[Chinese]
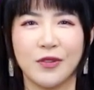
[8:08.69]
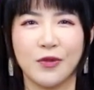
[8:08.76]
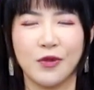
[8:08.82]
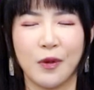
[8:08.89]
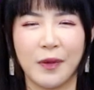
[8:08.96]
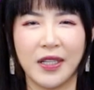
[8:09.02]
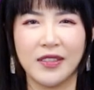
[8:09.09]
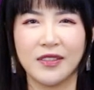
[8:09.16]

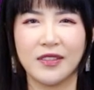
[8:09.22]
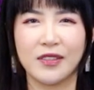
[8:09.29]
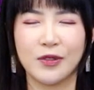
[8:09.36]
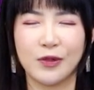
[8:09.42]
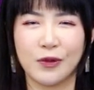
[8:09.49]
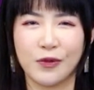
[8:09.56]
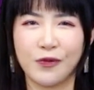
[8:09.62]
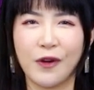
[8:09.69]
我们
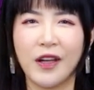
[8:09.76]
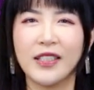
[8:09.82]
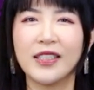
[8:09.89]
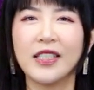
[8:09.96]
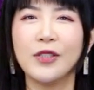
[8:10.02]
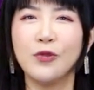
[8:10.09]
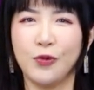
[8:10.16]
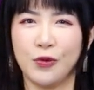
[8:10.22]
就放
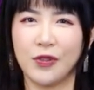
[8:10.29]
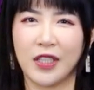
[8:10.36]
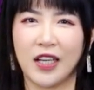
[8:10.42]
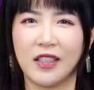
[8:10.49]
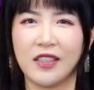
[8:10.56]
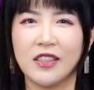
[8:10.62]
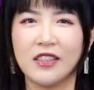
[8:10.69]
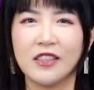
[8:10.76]
一个女
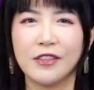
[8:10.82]
的